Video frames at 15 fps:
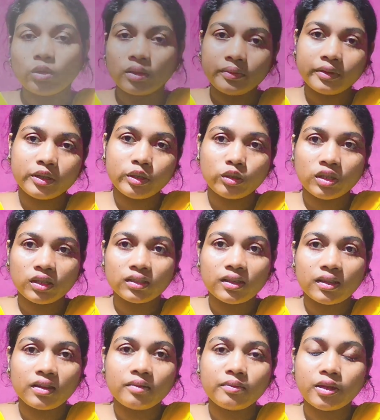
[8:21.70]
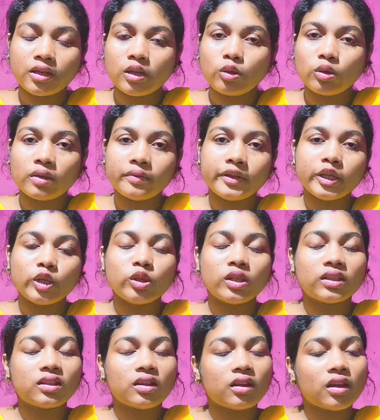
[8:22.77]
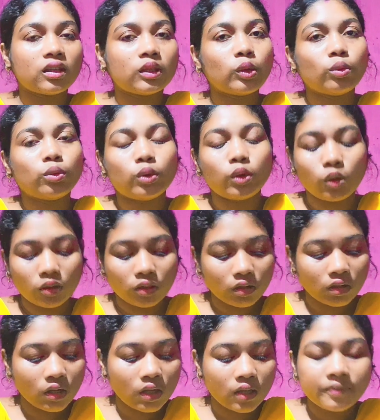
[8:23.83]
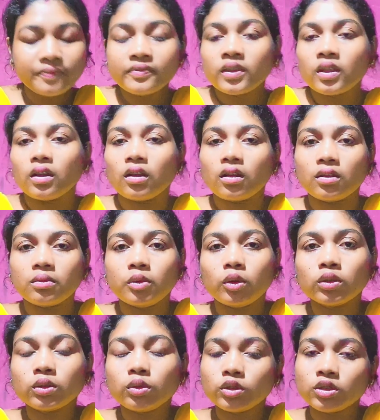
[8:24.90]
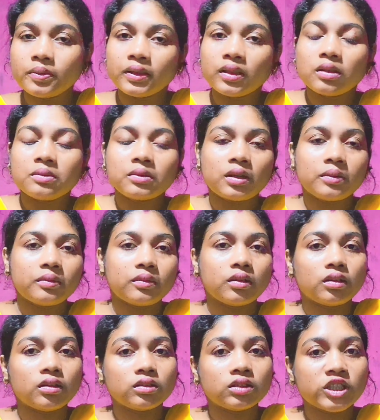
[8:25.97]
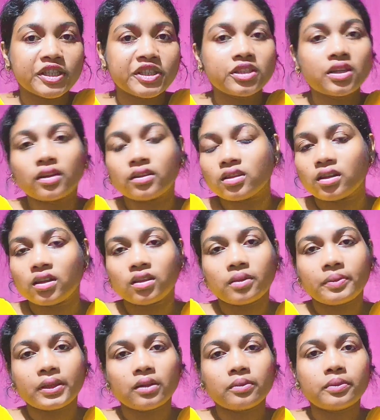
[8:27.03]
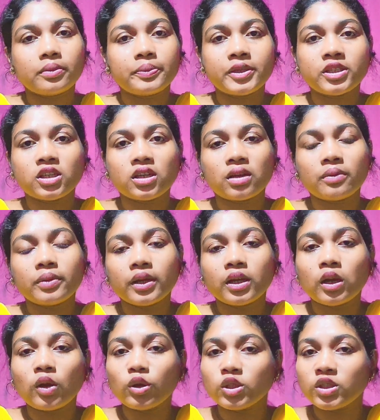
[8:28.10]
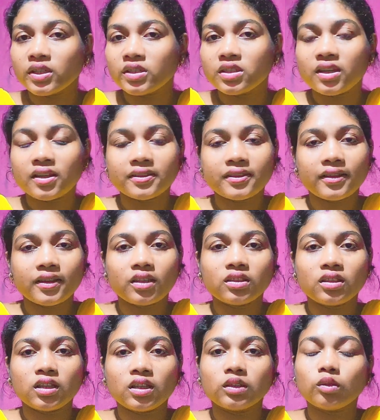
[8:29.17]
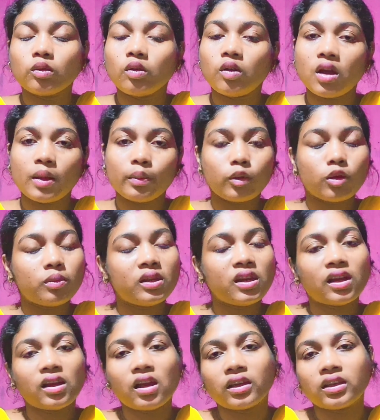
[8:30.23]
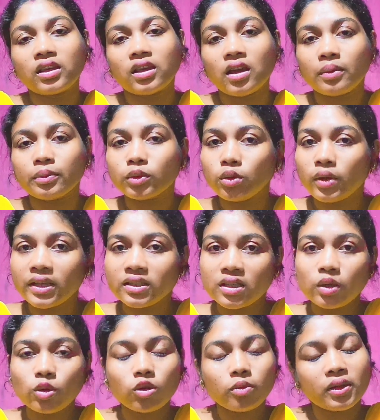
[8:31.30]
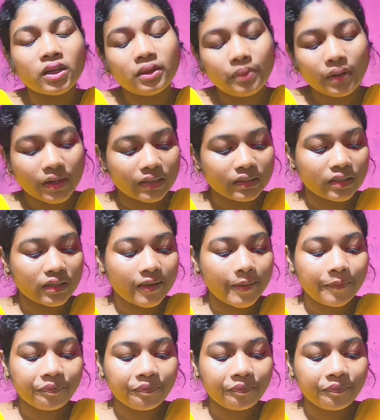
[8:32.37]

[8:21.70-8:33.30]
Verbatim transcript: का वीडियो देखते हैं ना बाकी लोग का वीडियो देखते हैं ना तो वो लोग बहुत कुछ मतलब कर, चेंज करते रहते हैं मतलब पीछे का बैकग्राउंड चेंज करते रहते हैं तो हमको भी लगा कि हम तो ऐसे ही नॉर्मली बनाते हैं